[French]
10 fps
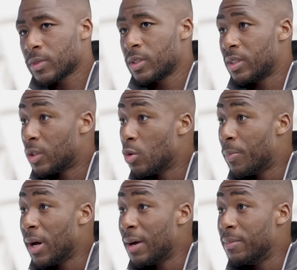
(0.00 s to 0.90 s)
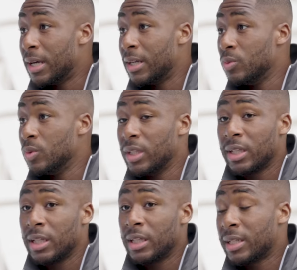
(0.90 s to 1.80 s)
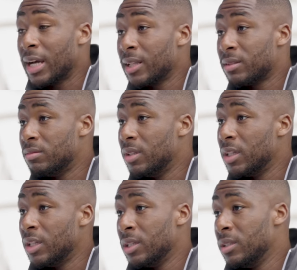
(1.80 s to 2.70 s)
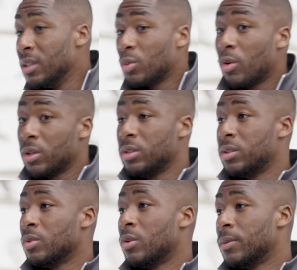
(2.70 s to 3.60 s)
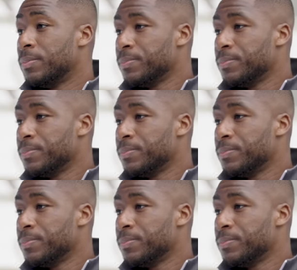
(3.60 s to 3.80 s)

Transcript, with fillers: c'est comparable à une D4, des 3 d'ici, quoi.